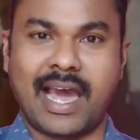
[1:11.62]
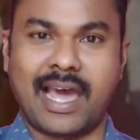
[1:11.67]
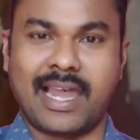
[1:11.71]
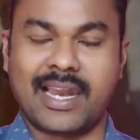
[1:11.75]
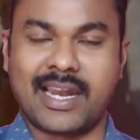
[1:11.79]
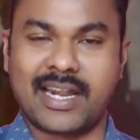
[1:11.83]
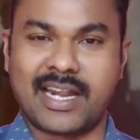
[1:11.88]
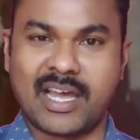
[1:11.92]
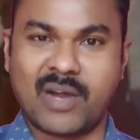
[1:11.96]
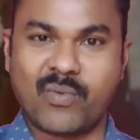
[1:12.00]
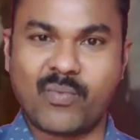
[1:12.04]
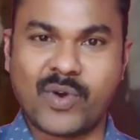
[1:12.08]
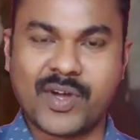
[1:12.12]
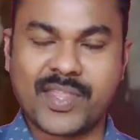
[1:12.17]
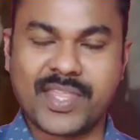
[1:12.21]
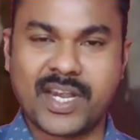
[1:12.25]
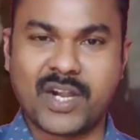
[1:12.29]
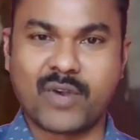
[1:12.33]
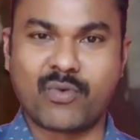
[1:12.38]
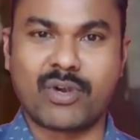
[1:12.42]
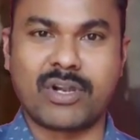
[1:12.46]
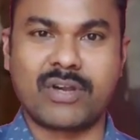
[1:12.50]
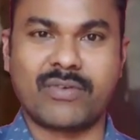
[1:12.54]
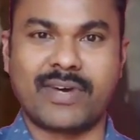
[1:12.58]
అలా
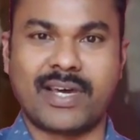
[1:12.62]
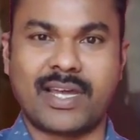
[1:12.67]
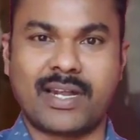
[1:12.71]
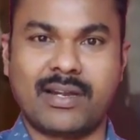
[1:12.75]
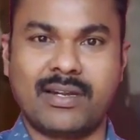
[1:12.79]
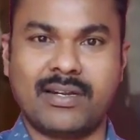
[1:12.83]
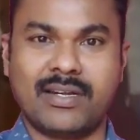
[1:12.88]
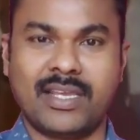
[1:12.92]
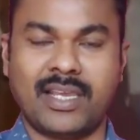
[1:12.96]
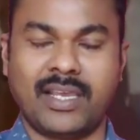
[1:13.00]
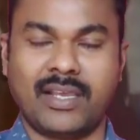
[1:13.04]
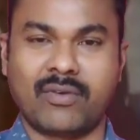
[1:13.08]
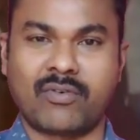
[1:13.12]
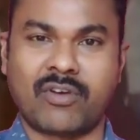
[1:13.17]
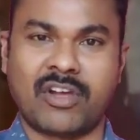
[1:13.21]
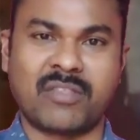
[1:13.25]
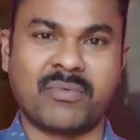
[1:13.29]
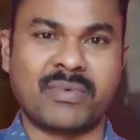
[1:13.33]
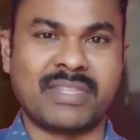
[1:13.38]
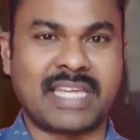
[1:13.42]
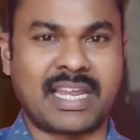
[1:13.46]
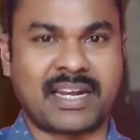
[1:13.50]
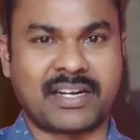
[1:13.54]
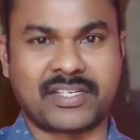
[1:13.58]
నమోదైనటువంటి వారిని
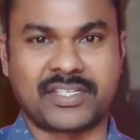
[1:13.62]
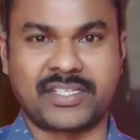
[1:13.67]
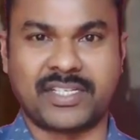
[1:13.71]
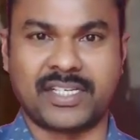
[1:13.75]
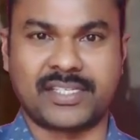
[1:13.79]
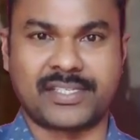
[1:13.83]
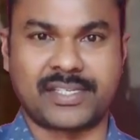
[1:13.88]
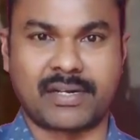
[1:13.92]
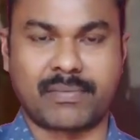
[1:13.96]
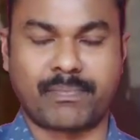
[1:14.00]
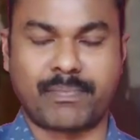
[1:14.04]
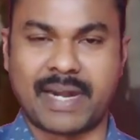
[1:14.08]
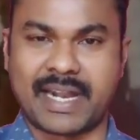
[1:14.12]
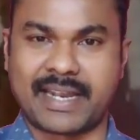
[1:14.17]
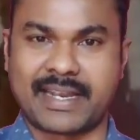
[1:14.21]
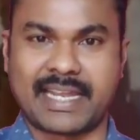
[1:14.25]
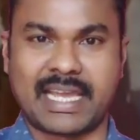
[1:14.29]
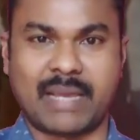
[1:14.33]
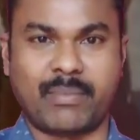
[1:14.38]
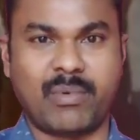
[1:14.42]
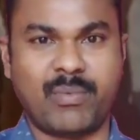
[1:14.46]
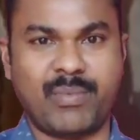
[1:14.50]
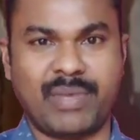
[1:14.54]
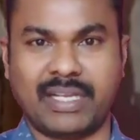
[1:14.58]
కొంతమంది అరెస్ట్ చేశారు
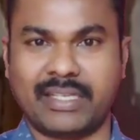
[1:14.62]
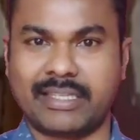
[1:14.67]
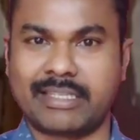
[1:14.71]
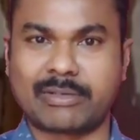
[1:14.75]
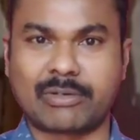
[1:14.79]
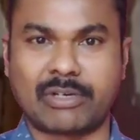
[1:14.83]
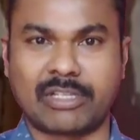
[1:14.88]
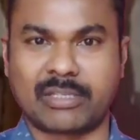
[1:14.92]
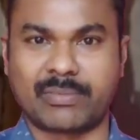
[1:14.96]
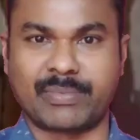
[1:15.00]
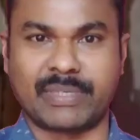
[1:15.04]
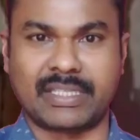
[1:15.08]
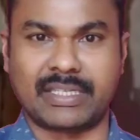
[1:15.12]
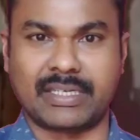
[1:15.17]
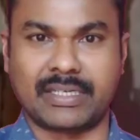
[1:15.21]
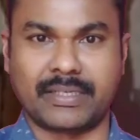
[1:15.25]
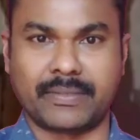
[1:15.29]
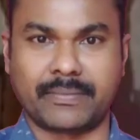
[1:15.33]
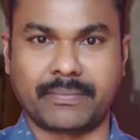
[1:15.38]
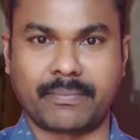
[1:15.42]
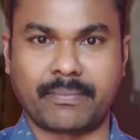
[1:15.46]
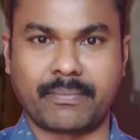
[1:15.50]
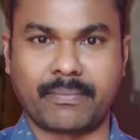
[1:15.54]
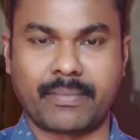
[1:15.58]
పట్టాభి మిగతా కొంతమందిని
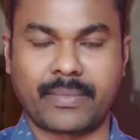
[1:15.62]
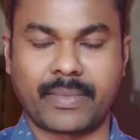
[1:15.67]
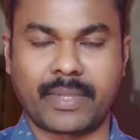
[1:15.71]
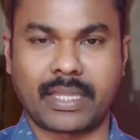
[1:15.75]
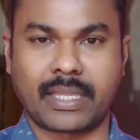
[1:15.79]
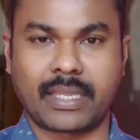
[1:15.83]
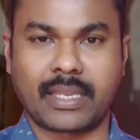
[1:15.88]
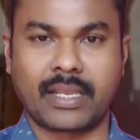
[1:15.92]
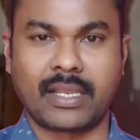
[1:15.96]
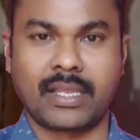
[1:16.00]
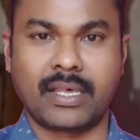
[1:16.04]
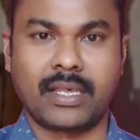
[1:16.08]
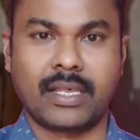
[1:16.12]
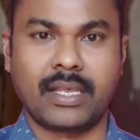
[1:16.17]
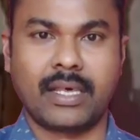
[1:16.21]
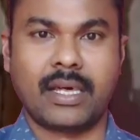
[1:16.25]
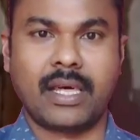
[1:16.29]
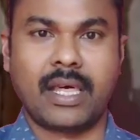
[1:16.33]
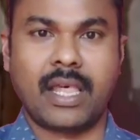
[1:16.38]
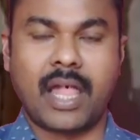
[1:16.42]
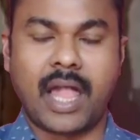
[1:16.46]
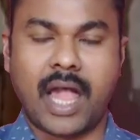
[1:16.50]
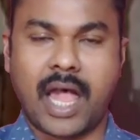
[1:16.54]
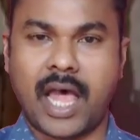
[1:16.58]

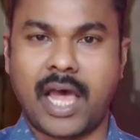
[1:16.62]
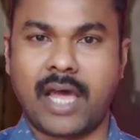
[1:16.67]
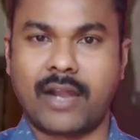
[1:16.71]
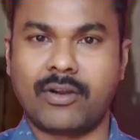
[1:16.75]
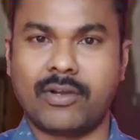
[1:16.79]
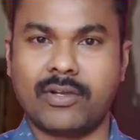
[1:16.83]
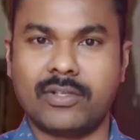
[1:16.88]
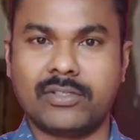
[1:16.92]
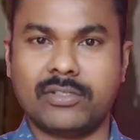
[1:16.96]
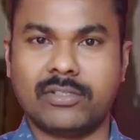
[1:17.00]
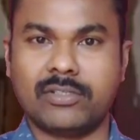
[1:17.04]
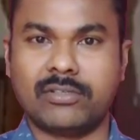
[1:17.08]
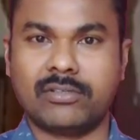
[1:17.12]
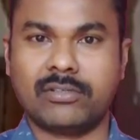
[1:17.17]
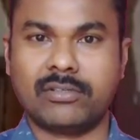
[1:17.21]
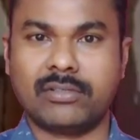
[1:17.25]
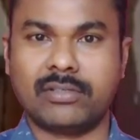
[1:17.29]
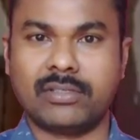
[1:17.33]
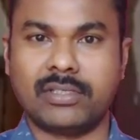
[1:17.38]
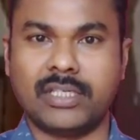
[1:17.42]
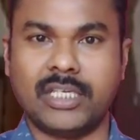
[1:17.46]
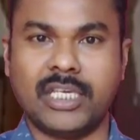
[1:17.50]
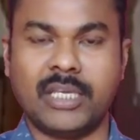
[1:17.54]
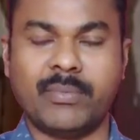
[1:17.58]
ఆ రోజు
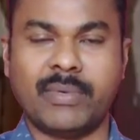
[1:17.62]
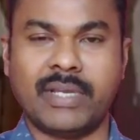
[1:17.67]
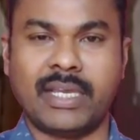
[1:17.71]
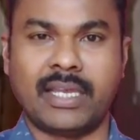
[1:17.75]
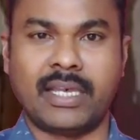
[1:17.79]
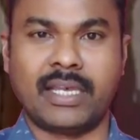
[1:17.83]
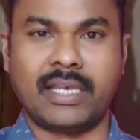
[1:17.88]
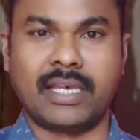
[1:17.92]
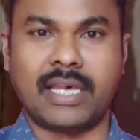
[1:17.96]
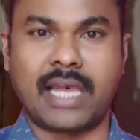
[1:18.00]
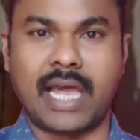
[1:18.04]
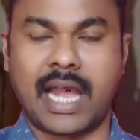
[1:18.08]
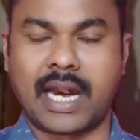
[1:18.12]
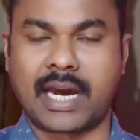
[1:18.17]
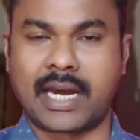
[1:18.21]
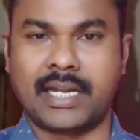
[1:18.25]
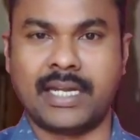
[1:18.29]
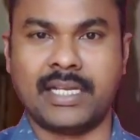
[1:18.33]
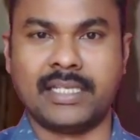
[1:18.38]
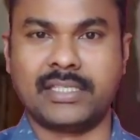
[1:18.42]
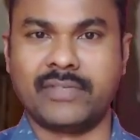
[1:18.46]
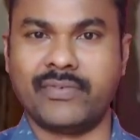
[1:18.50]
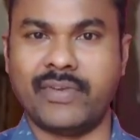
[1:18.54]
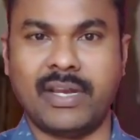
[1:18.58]
ఈమె అక్కడి
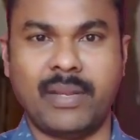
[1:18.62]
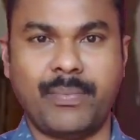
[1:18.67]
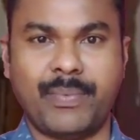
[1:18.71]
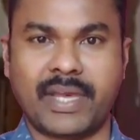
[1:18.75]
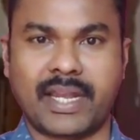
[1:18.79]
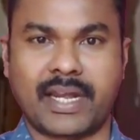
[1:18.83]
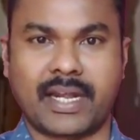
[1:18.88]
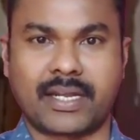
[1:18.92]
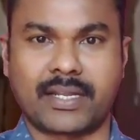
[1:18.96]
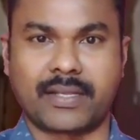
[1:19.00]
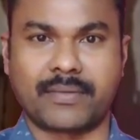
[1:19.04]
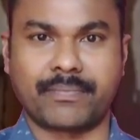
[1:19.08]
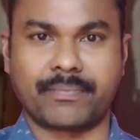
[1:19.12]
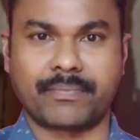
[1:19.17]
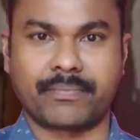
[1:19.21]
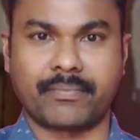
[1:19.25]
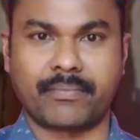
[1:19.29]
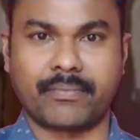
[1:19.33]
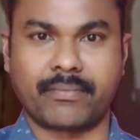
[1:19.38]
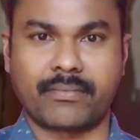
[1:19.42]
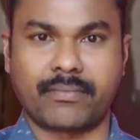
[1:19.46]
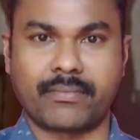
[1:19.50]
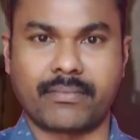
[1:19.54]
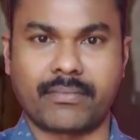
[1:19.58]
నుంచి వెళ్ళిపోయారట
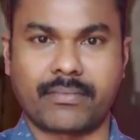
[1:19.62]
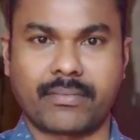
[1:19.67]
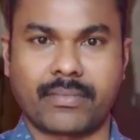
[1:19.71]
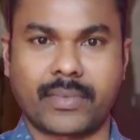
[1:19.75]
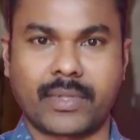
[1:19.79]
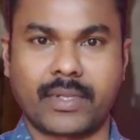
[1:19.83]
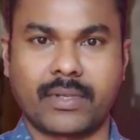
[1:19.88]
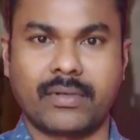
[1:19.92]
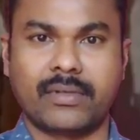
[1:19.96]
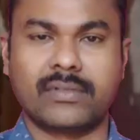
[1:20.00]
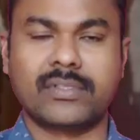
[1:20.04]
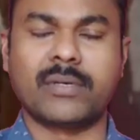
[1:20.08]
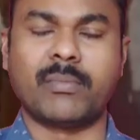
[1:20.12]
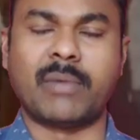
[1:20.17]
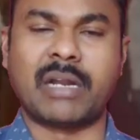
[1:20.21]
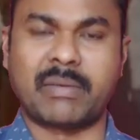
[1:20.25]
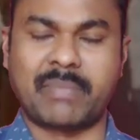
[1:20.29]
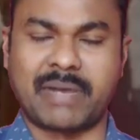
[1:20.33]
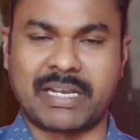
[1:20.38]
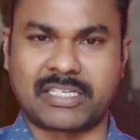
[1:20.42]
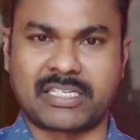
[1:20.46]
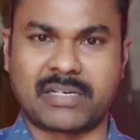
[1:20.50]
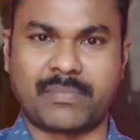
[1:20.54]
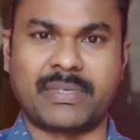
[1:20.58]
సో మన
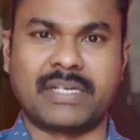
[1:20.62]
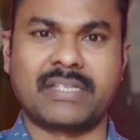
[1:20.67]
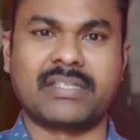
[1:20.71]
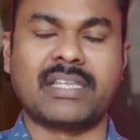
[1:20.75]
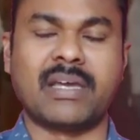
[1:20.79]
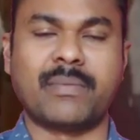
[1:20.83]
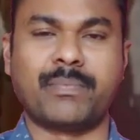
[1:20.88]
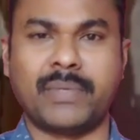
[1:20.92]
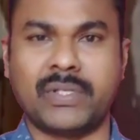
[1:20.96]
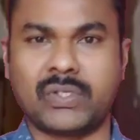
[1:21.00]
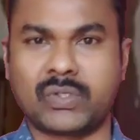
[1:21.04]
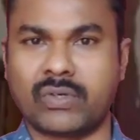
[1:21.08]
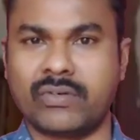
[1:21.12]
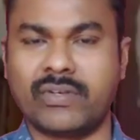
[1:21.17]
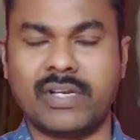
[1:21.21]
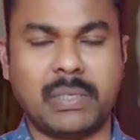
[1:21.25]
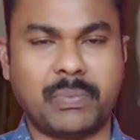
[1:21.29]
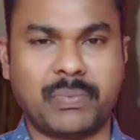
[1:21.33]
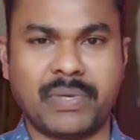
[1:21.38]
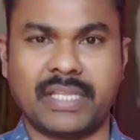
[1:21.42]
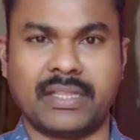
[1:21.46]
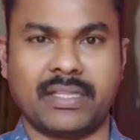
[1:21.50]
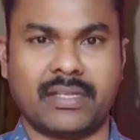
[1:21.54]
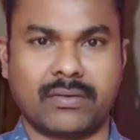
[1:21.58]
భాష చెప్పండి తప్పించుకొని
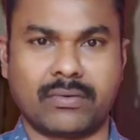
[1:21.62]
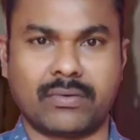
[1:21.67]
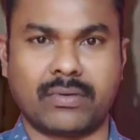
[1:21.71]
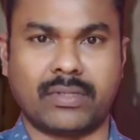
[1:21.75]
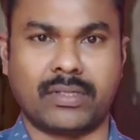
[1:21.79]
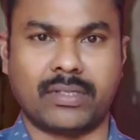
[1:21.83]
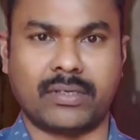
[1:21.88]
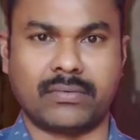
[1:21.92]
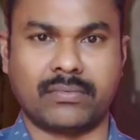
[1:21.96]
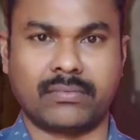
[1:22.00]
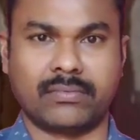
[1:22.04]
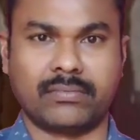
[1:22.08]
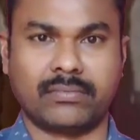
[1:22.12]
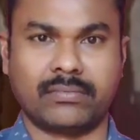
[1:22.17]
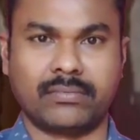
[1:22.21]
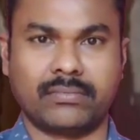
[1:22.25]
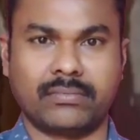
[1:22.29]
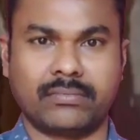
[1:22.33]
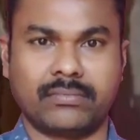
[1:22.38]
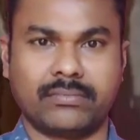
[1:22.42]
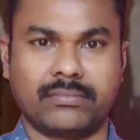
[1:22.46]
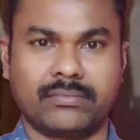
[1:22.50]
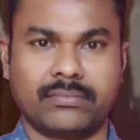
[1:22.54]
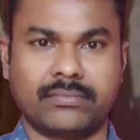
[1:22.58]
వెళ్ళిపోయింది అనుకుందాం
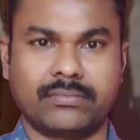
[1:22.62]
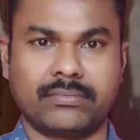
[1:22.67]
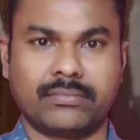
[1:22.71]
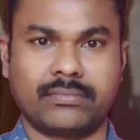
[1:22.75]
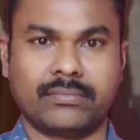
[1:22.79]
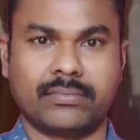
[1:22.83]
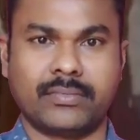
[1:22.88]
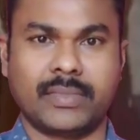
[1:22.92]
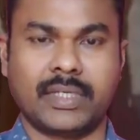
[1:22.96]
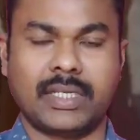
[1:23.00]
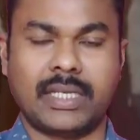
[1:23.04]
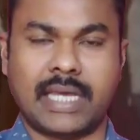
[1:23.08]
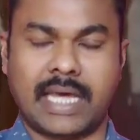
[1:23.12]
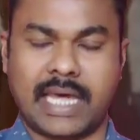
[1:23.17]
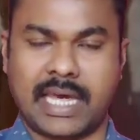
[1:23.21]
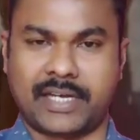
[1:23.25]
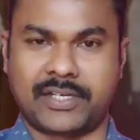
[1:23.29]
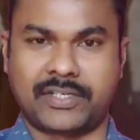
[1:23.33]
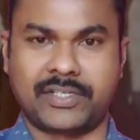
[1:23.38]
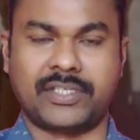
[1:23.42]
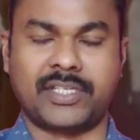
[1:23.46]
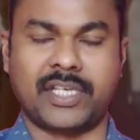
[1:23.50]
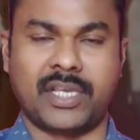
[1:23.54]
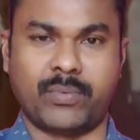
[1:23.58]

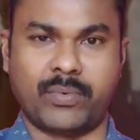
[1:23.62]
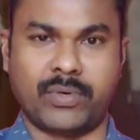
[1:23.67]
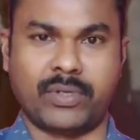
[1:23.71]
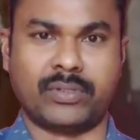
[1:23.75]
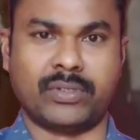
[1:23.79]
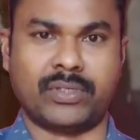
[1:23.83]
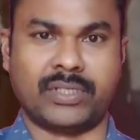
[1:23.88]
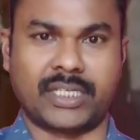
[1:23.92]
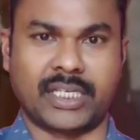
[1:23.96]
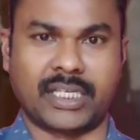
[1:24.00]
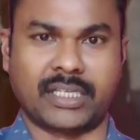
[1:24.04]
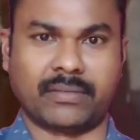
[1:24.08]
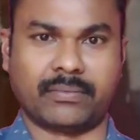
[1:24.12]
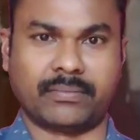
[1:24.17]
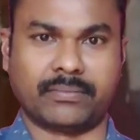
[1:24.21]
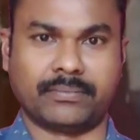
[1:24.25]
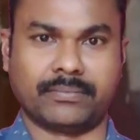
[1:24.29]
అరెస్ట్ చేయబోతుంటే